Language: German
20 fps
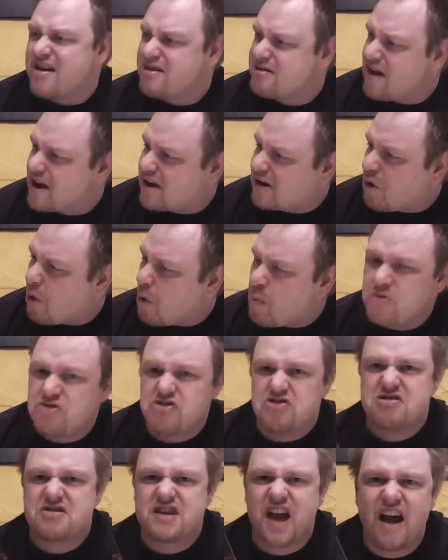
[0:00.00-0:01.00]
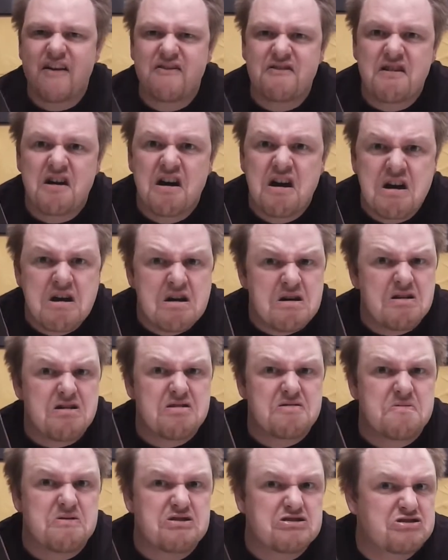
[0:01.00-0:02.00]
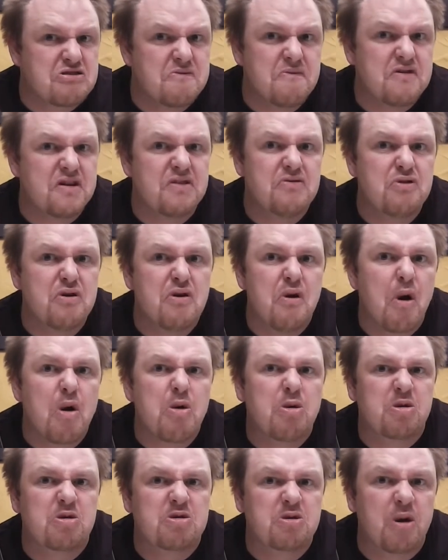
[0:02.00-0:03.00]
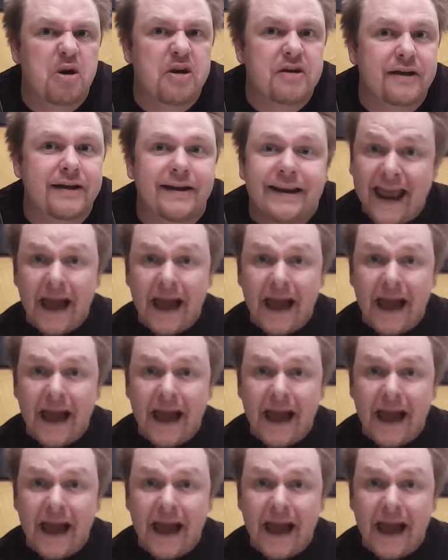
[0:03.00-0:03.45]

Sein komisches Cover ist bestimmt wieder nur Horrorzeug drin.